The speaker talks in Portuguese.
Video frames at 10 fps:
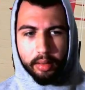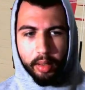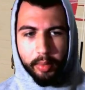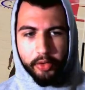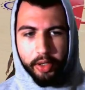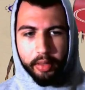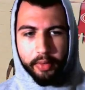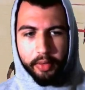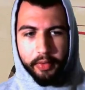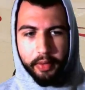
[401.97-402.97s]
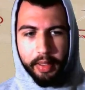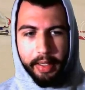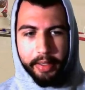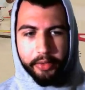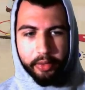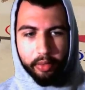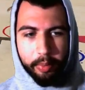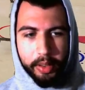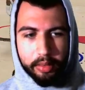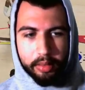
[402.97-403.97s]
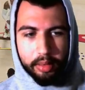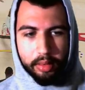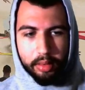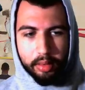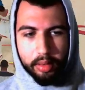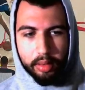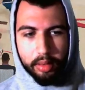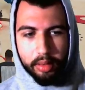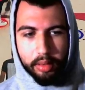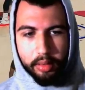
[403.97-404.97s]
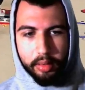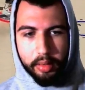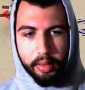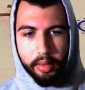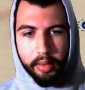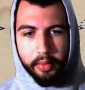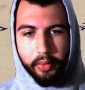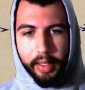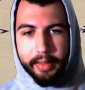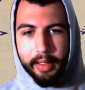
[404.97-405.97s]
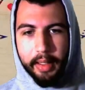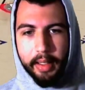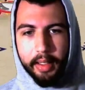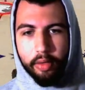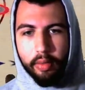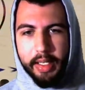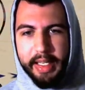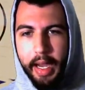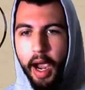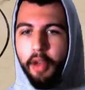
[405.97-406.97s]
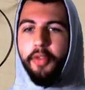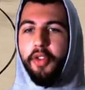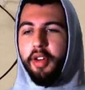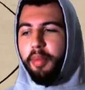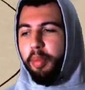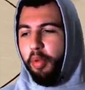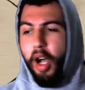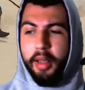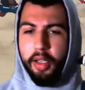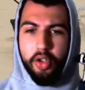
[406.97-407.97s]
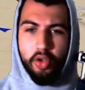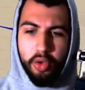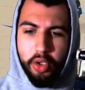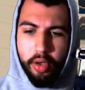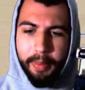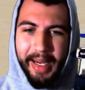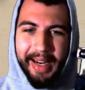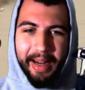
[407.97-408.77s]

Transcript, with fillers: PPJ na velocidade. Opa. Isso, lá dentro. Kevin Porter Jr. pra